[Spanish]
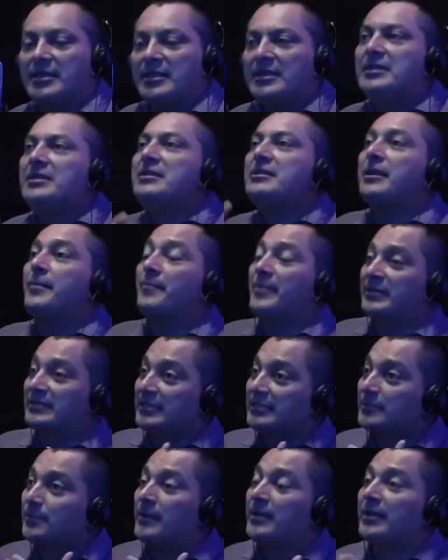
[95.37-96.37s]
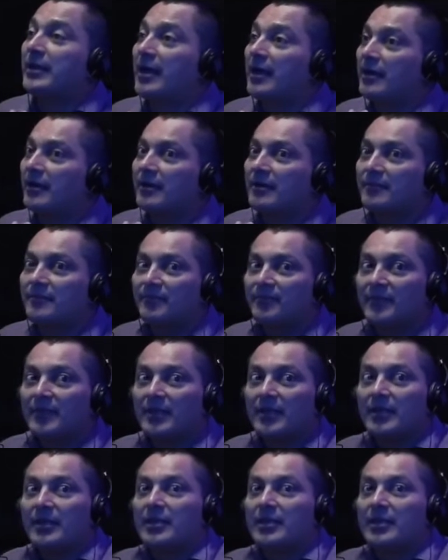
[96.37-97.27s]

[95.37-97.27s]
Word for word: Y, te empieza a explicar.